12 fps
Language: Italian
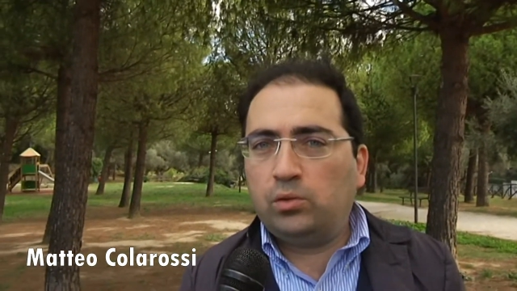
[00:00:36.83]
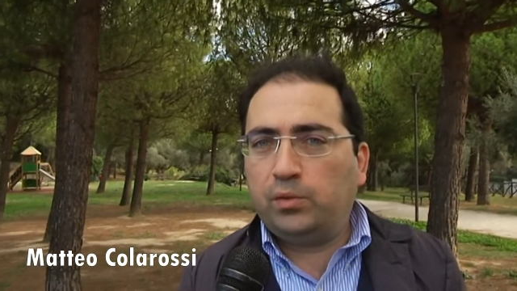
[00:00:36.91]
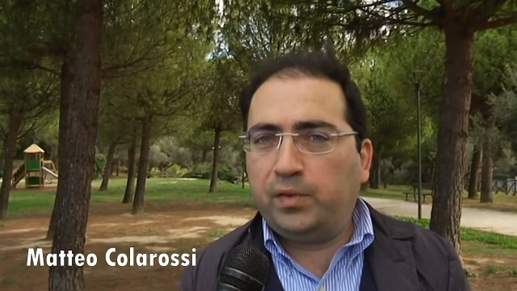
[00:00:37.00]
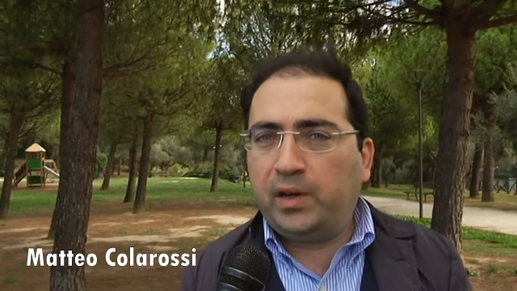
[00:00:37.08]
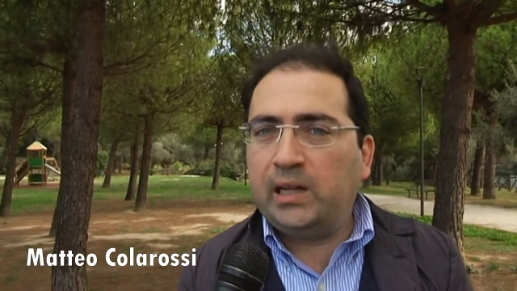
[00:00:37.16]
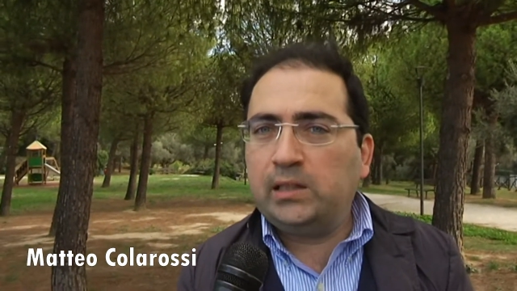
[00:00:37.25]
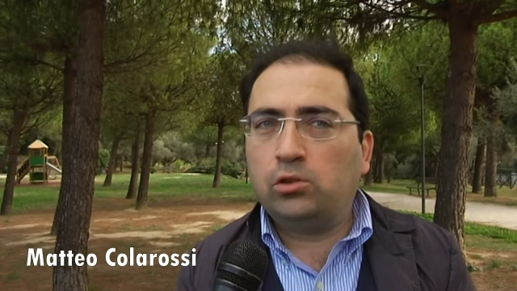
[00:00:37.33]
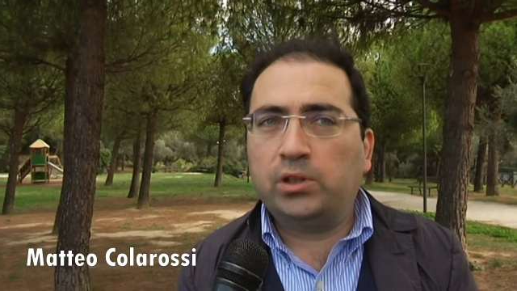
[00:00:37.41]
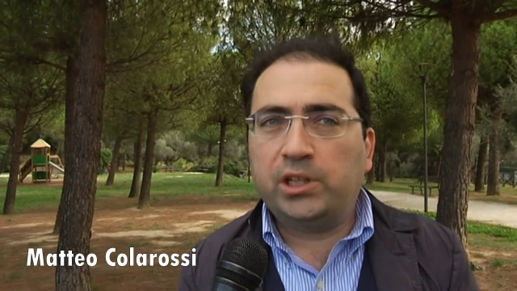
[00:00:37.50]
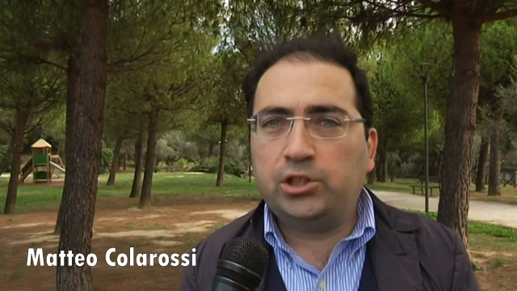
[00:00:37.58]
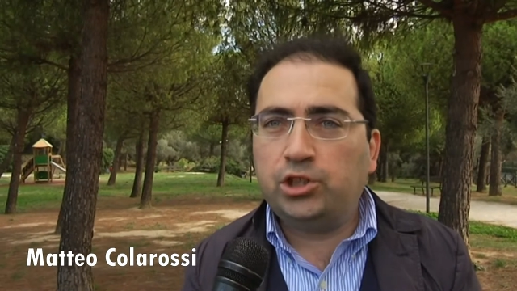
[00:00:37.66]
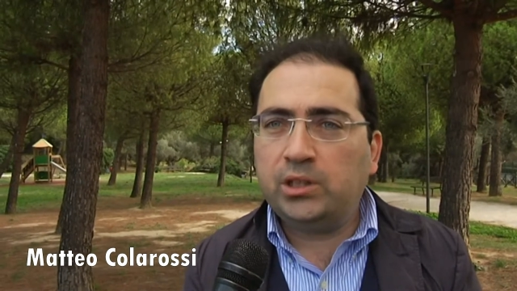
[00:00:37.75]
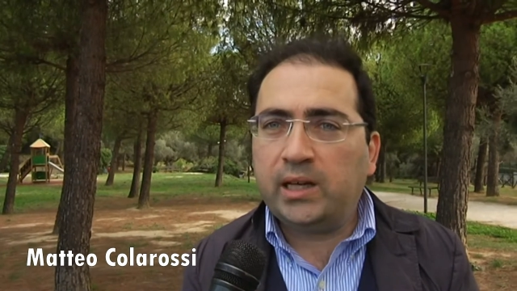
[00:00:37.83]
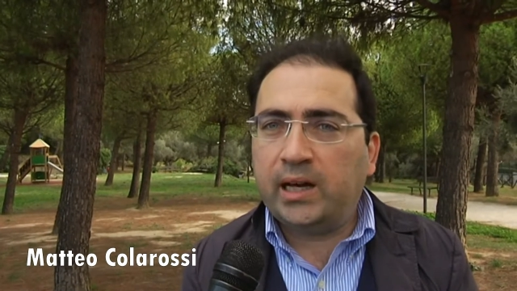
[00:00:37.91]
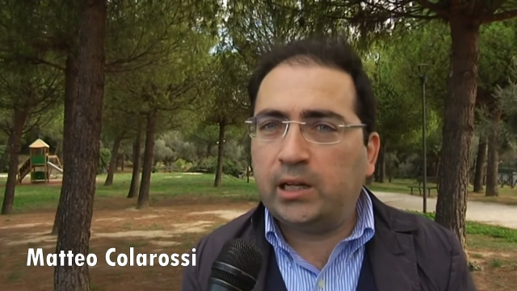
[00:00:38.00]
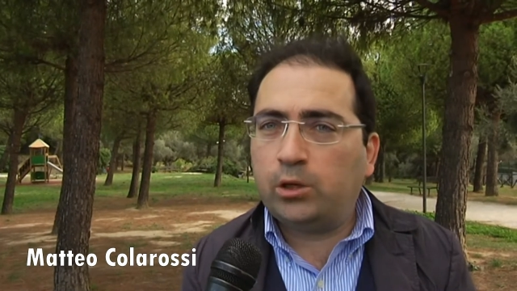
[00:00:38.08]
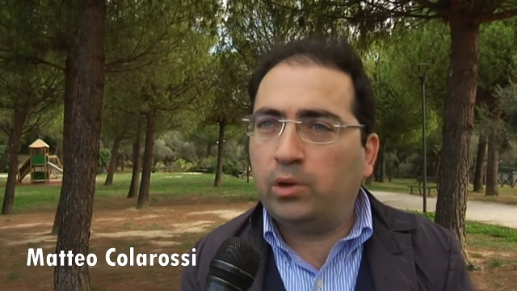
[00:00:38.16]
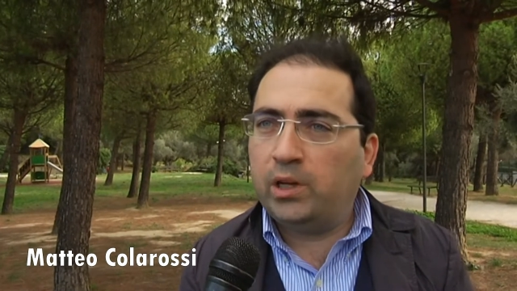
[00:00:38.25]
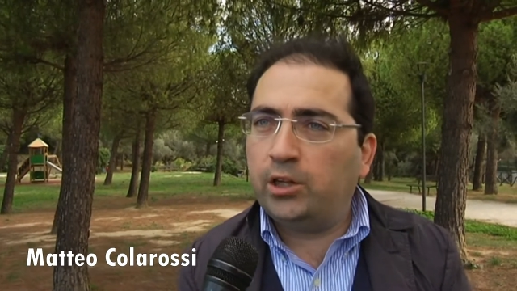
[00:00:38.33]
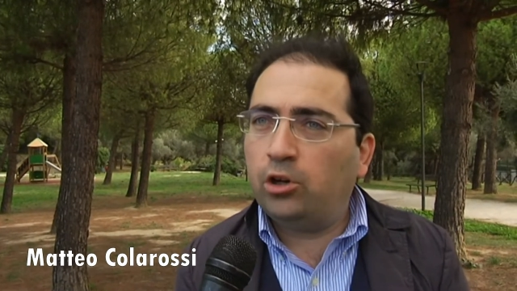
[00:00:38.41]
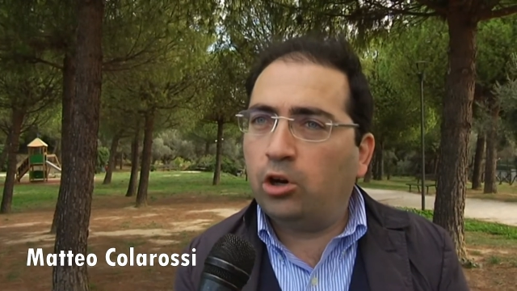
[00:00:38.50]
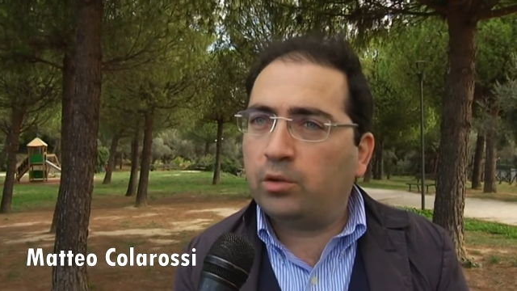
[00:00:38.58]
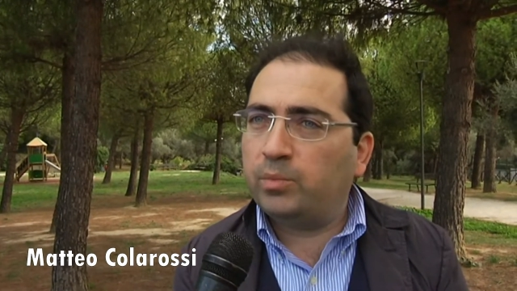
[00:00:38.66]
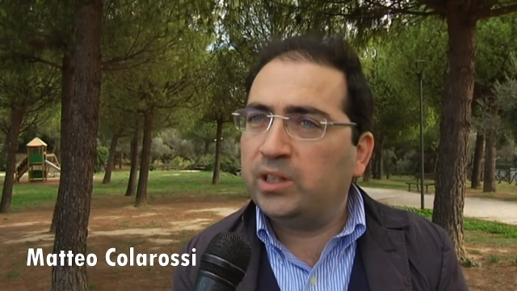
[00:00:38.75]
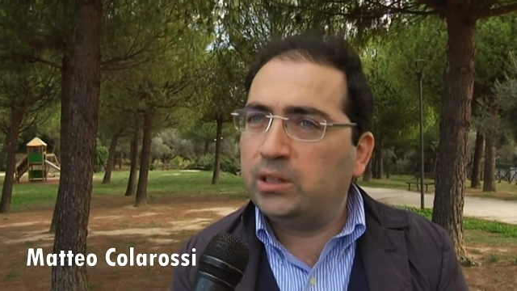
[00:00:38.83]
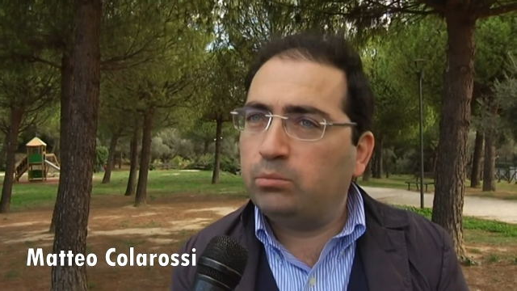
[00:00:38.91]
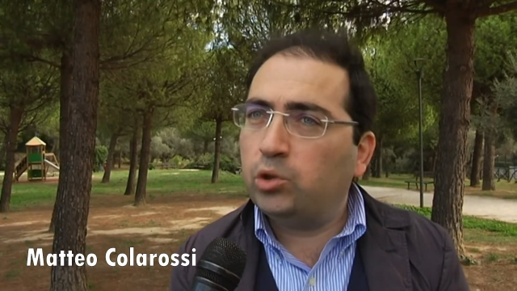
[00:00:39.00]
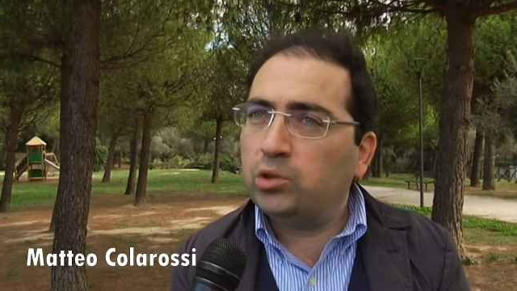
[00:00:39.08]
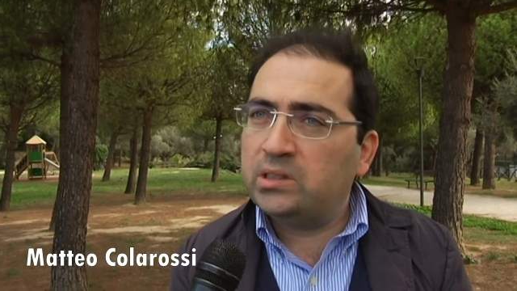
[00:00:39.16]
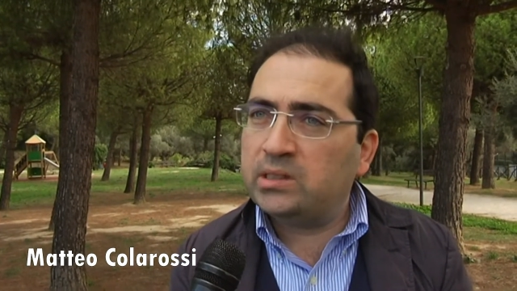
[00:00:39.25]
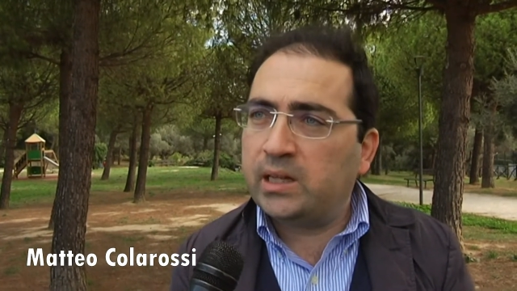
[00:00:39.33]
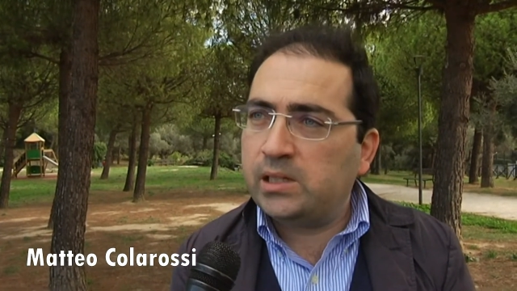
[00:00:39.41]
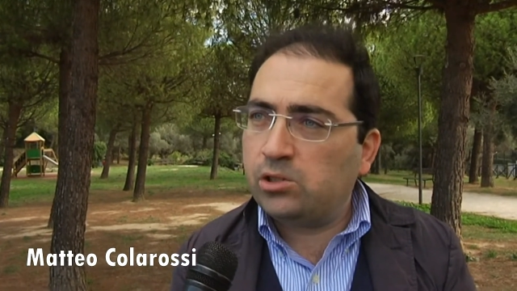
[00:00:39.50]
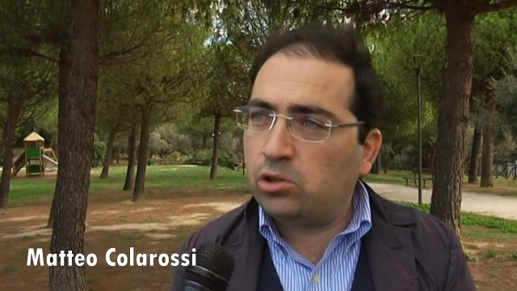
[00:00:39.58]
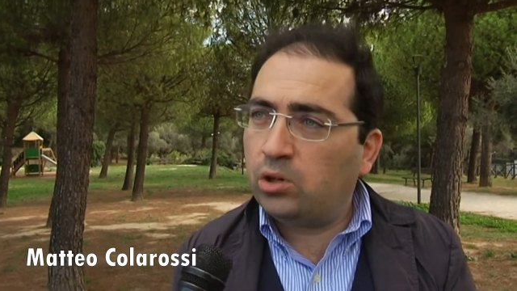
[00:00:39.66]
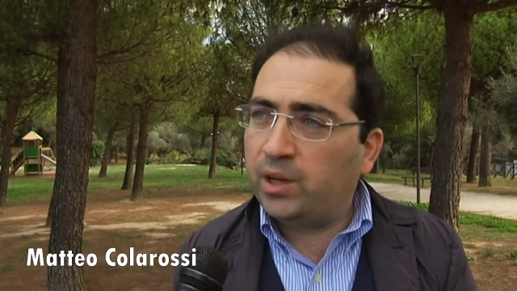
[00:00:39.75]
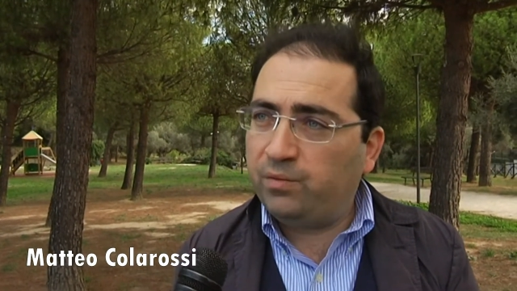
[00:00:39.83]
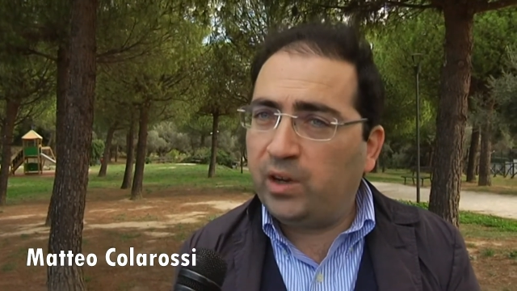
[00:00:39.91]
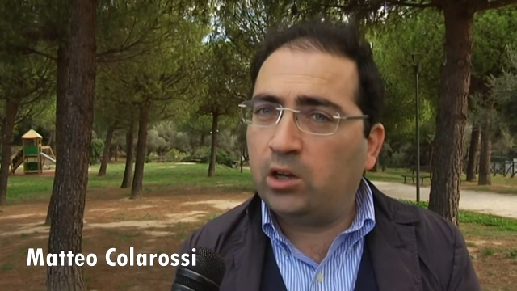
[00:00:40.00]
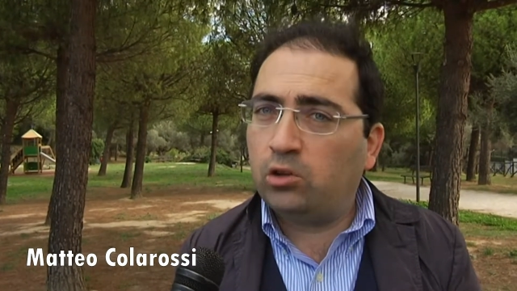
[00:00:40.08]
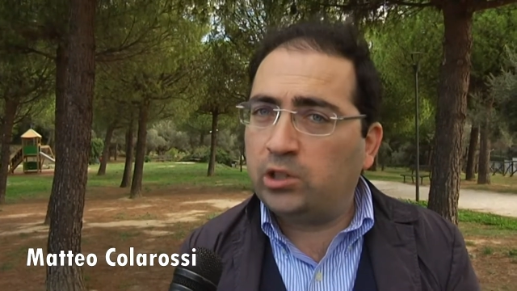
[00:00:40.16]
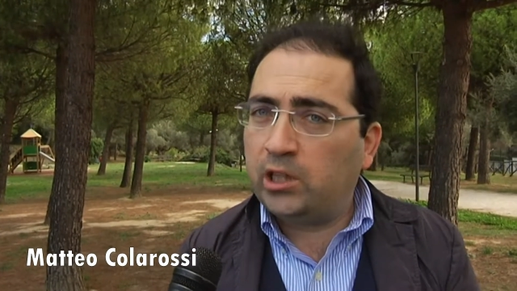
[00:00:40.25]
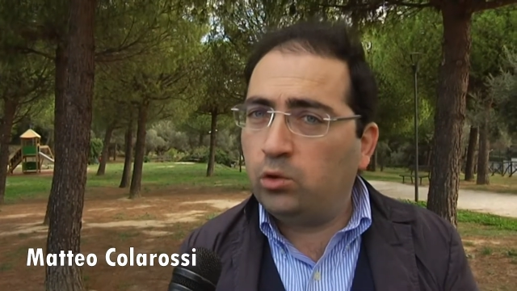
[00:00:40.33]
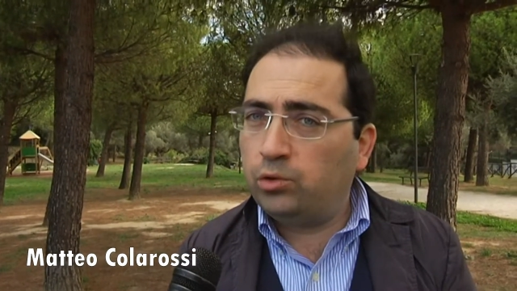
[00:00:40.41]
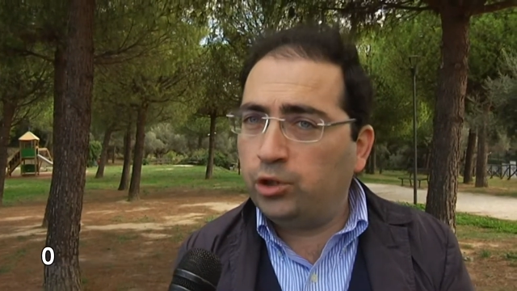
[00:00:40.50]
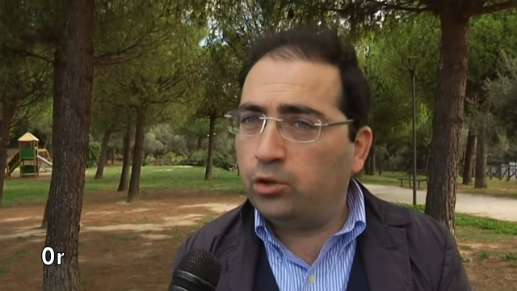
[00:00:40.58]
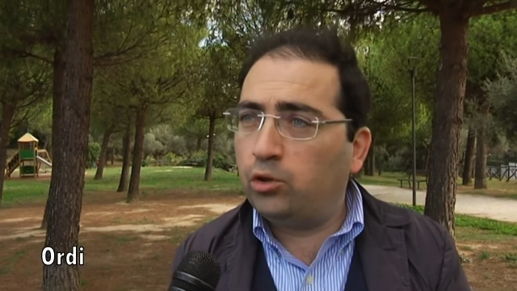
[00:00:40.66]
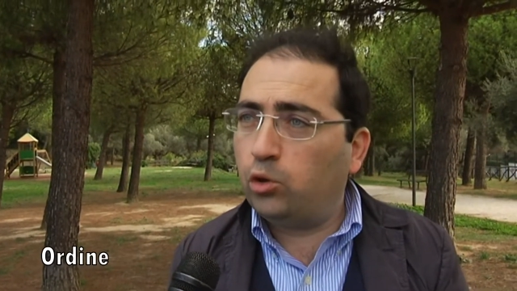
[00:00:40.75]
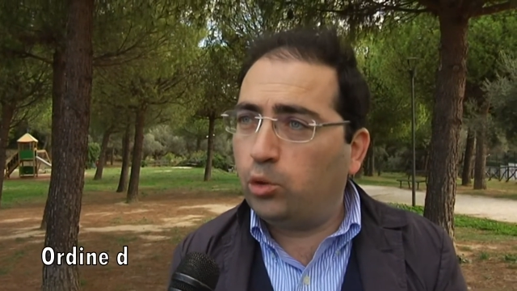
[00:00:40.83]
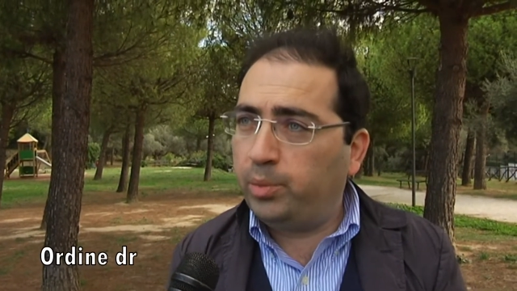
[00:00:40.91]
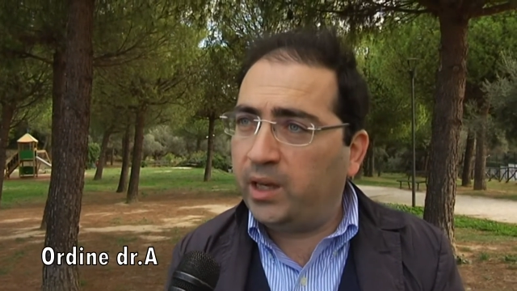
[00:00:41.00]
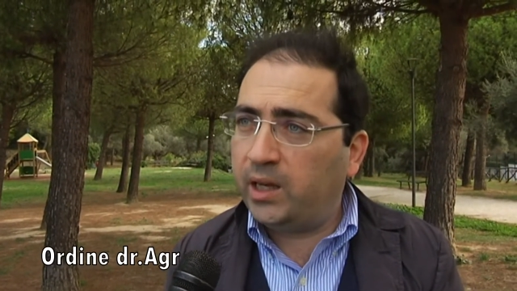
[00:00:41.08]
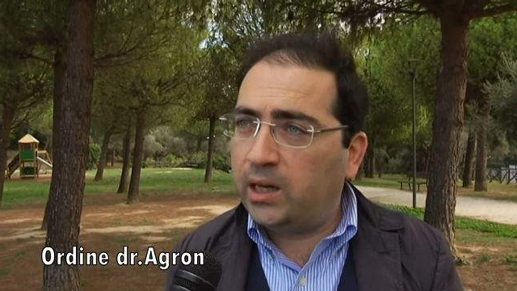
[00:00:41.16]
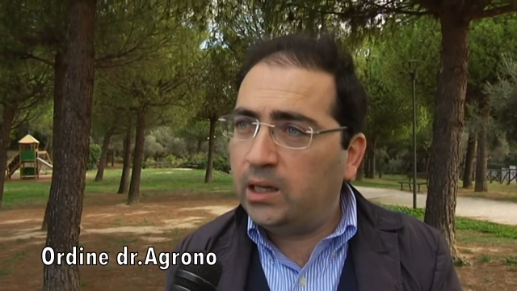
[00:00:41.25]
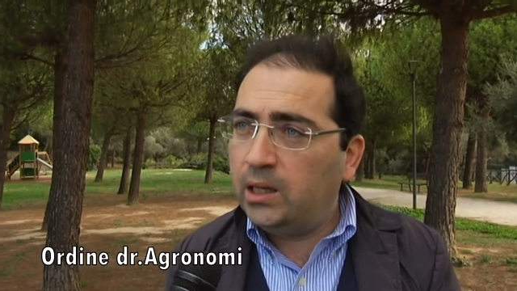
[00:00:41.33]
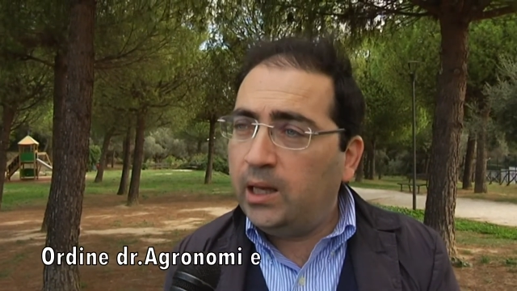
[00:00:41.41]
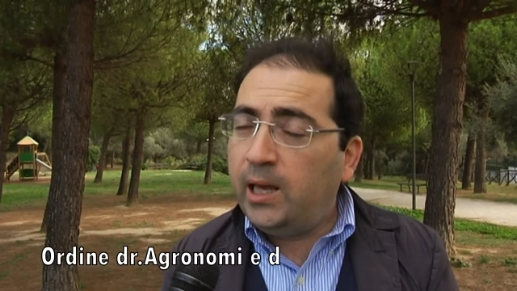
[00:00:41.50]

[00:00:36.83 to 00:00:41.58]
non fa altro che citare quelle norme di buonsenso che vengono dall'Unione Europea